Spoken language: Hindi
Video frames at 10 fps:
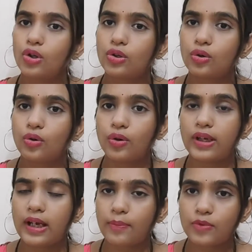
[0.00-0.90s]
तो
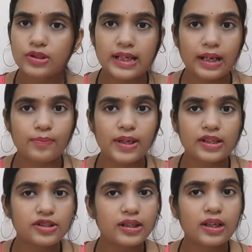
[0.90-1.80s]
कोई आपको स्कैल्प पे
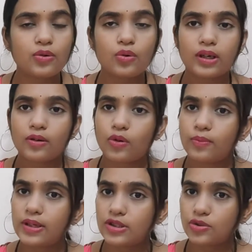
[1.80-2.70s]
इचिंग नहीं होगी
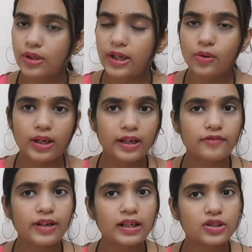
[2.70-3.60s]
कोई भी इशू नहीं हुआ
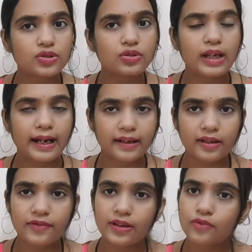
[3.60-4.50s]
इनफैक्ट जो
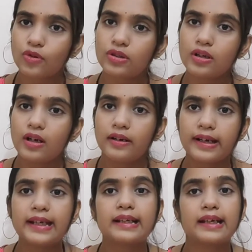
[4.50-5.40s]
डैंड्रफ है वो
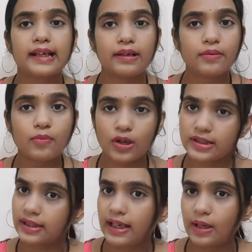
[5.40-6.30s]
ट्रीट करने के लिए भी
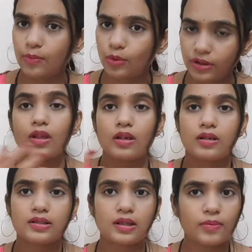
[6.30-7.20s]
बहुत ज़्यादा हेल्प होगी
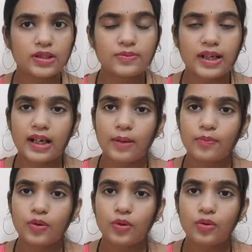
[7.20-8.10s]
समझ में अगर
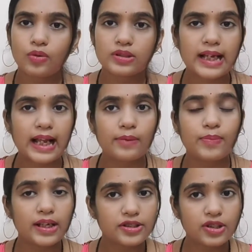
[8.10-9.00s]
आपको
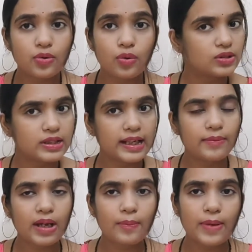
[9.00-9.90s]
स्कैल्प पे इचिंग हो रही
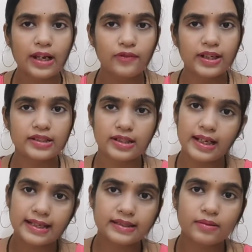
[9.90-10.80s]
है भी आप एलोवेरा
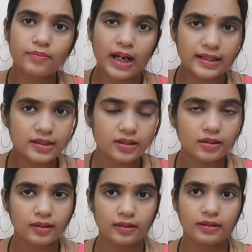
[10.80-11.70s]
जेल एज अ मास्क
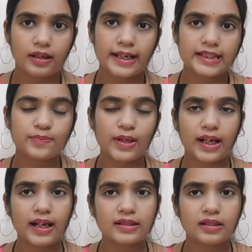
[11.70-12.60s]
हेयर्स पे
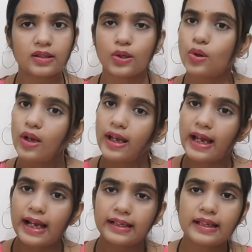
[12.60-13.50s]
लगा सकते हो
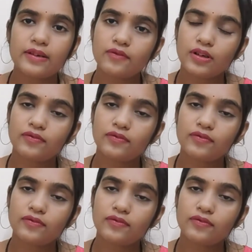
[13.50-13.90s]
एंड देन